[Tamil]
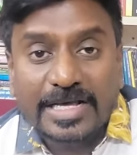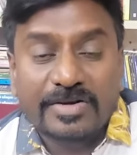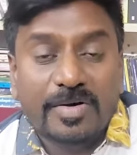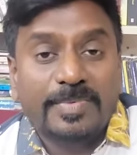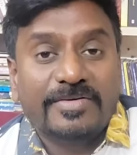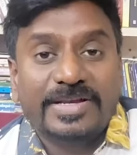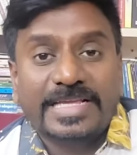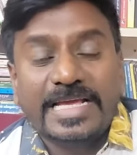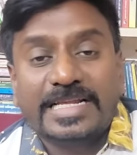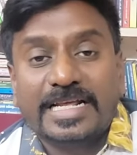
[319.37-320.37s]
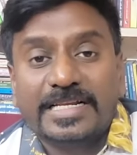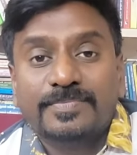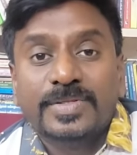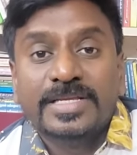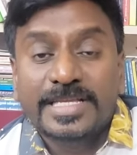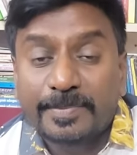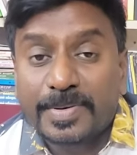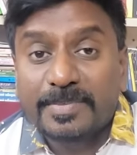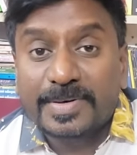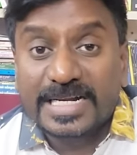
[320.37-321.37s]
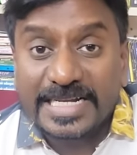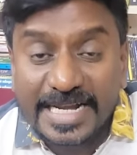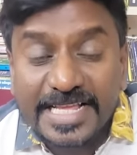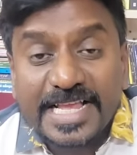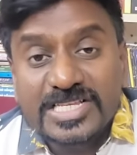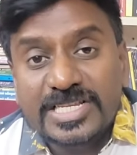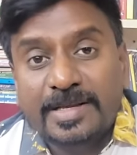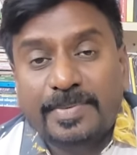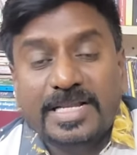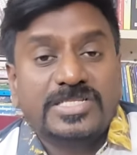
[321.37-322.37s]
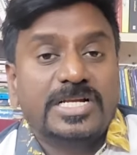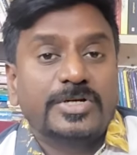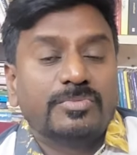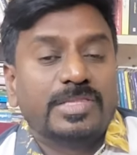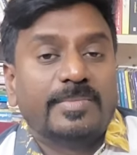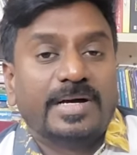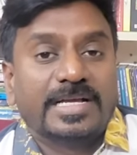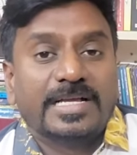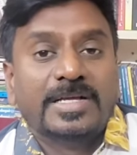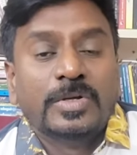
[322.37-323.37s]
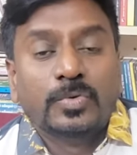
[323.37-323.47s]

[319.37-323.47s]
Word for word: ஆரோ அப்படின்னு அவர் கேட்குறாரு இப்படிப்பட்ட டெடிக்கேஷனை பறைசாற்றும் விதமாக